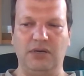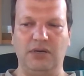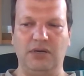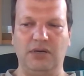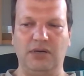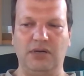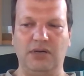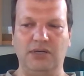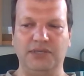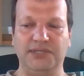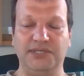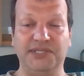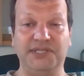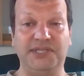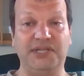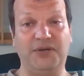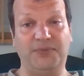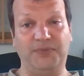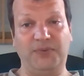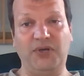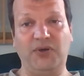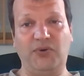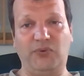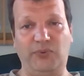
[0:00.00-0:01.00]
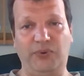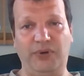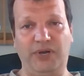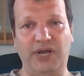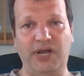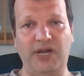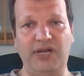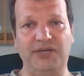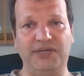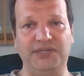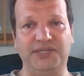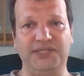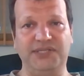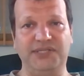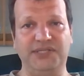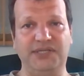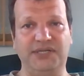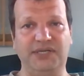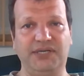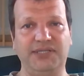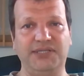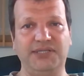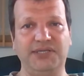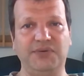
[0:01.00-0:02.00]
а, создаем такую реальность,
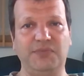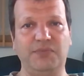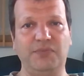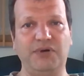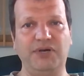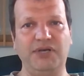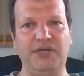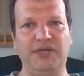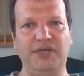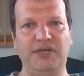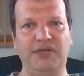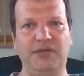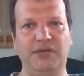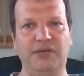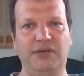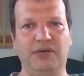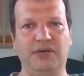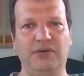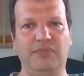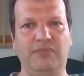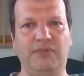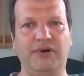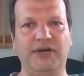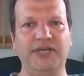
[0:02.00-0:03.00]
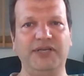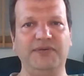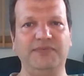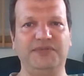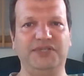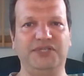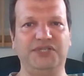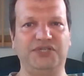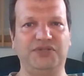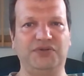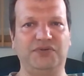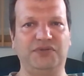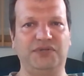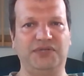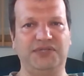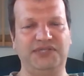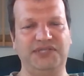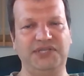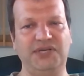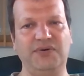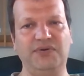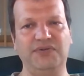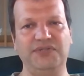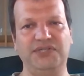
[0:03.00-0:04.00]
где мы а, боимся что-то
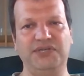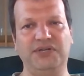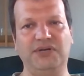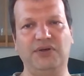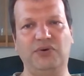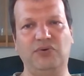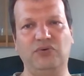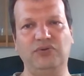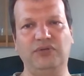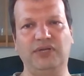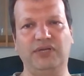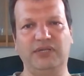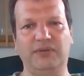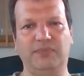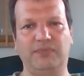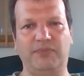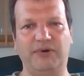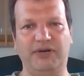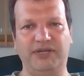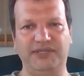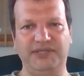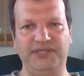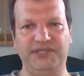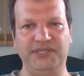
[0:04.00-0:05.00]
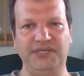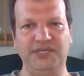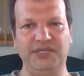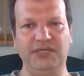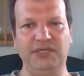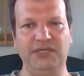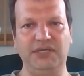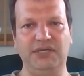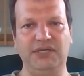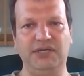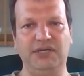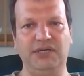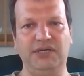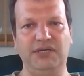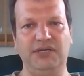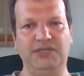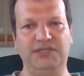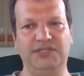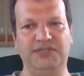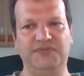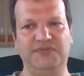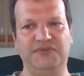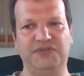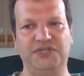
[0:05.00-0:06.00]
сделать или куда-то пойти, или
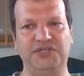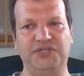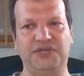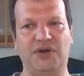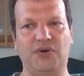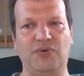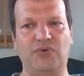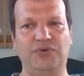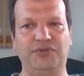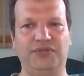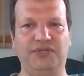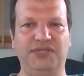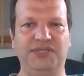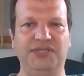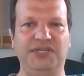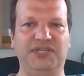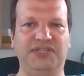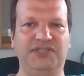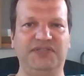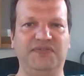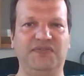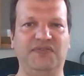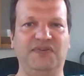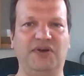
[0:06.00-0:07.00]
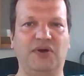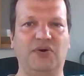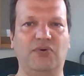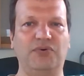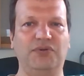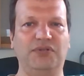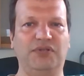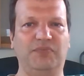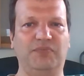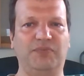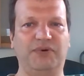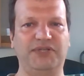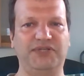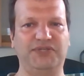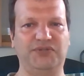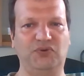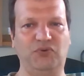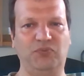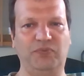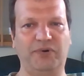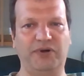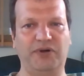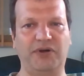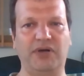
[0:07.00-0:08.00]
совершить какое-то действие, какой-то
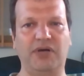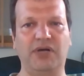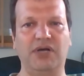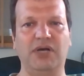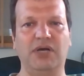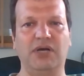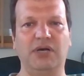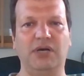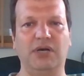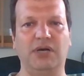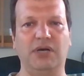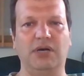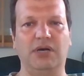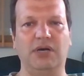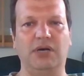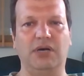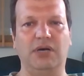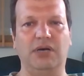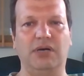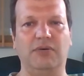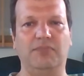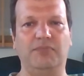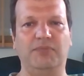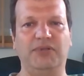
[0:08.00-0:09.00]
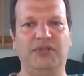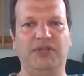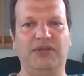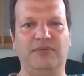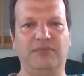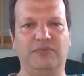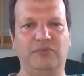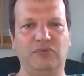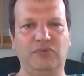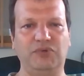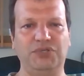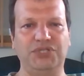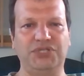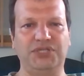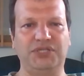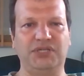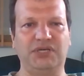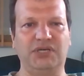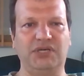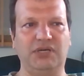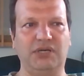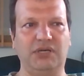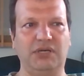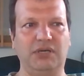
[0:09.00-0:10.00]
поступок, а, потому
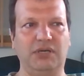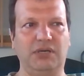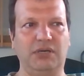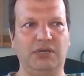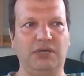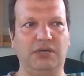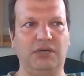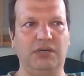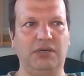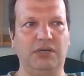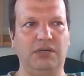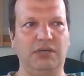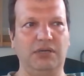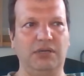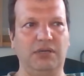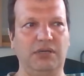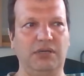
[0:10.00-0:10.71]
что